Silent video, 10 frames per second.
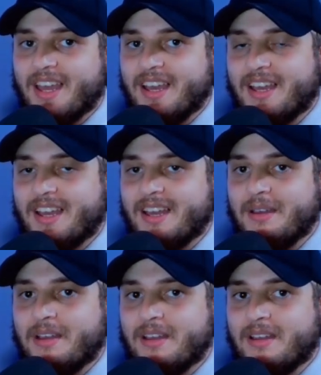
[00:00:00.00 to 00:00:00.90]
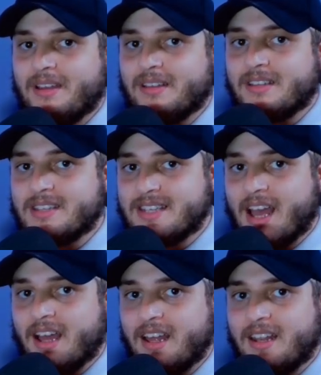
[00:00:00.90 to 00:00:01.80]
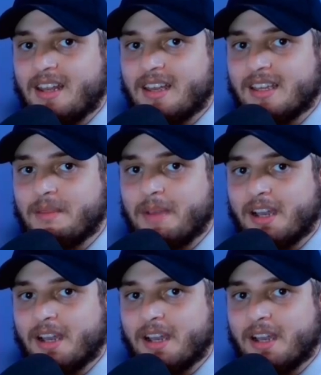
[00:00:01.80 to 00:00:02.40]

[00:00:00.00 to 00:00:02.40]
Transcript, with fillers: أه تنسى كما